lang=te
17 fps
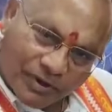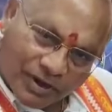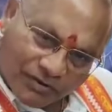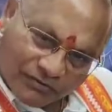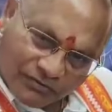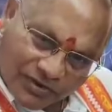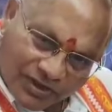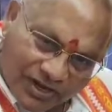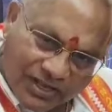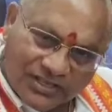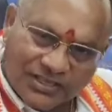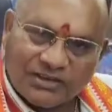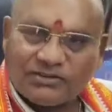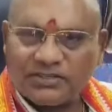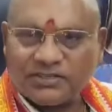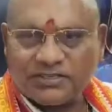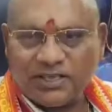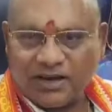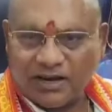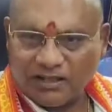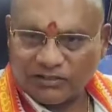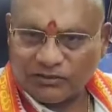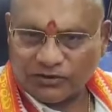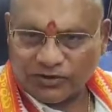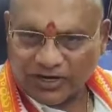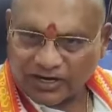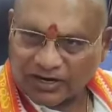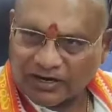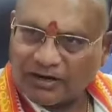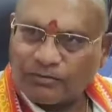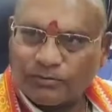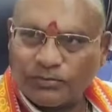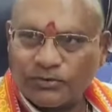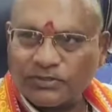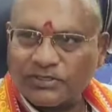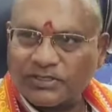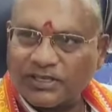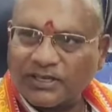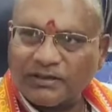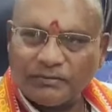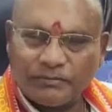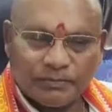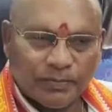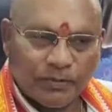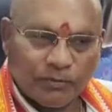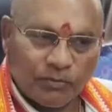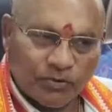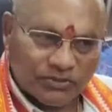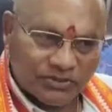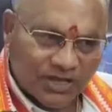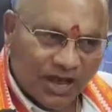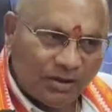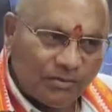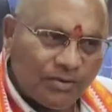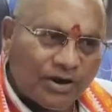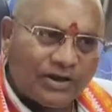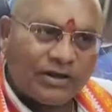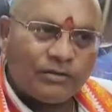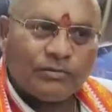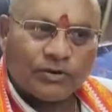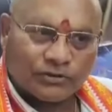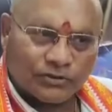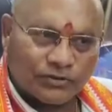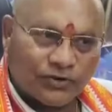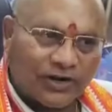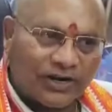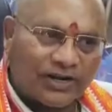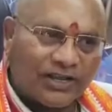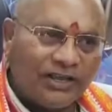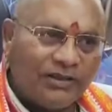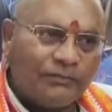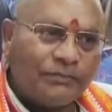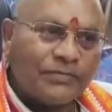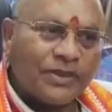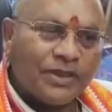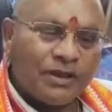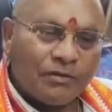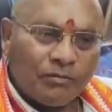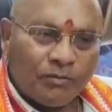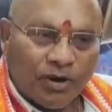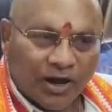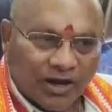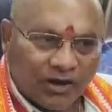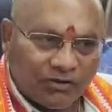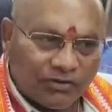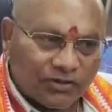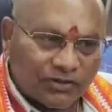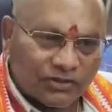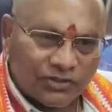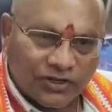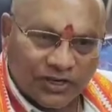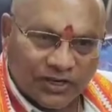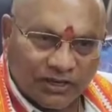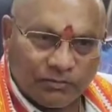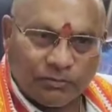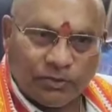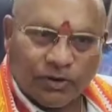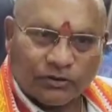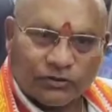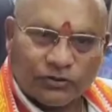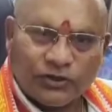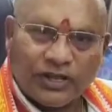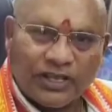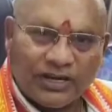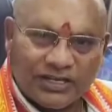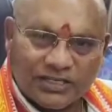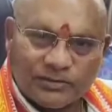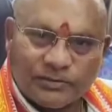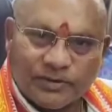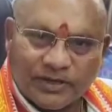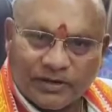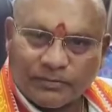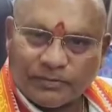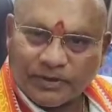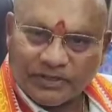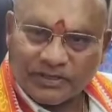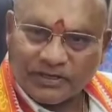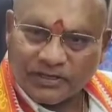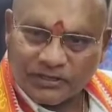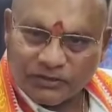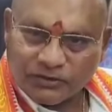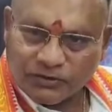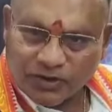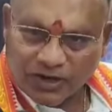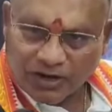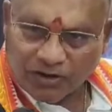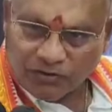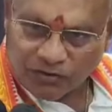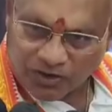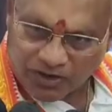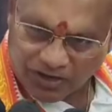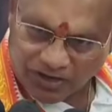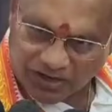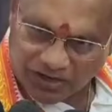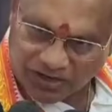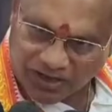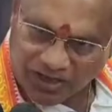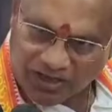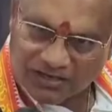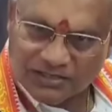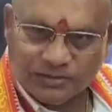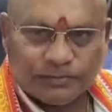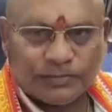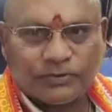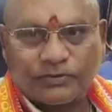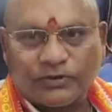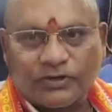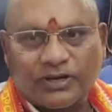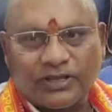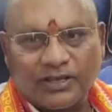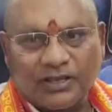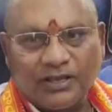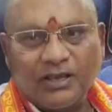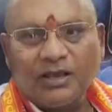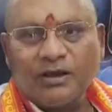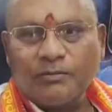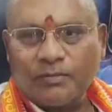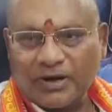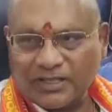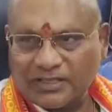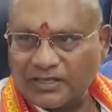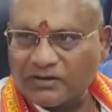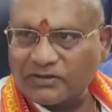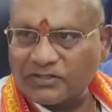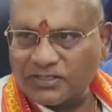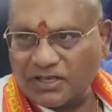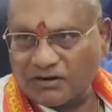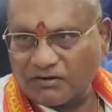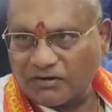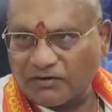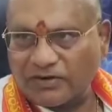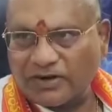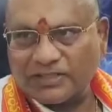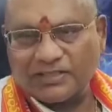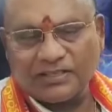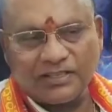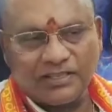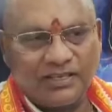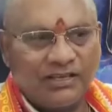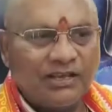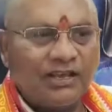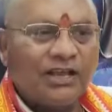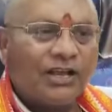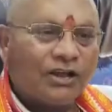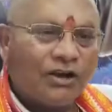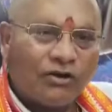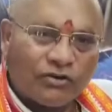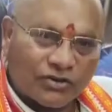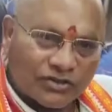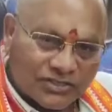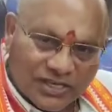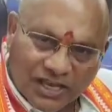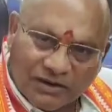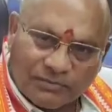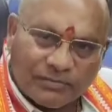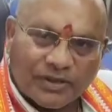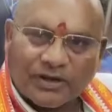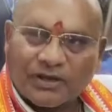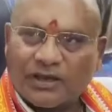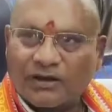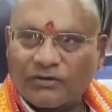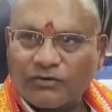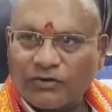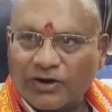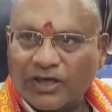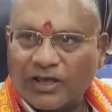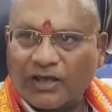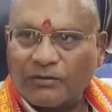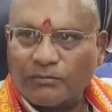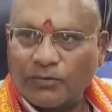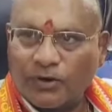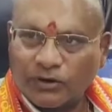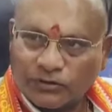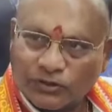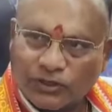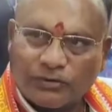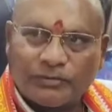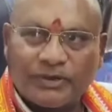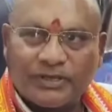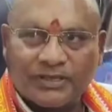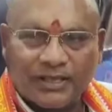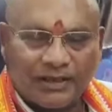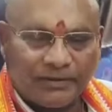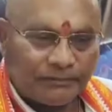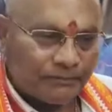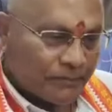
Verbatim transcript: మనం వేరే దేవస్థానాలతో ఎక్కడన్నా పోస్తే సామాన్య భక్తులు అంటే భగవంతునికి భక్తులే నిజమైన ప్రతినిధులు అన్న ఒక కాన్సెప్ట్ తోటే మన దేవస్థానంలో వెళ్తుంది గౌరవ చైర్మన్ గారు కూడా భక్తుల మీద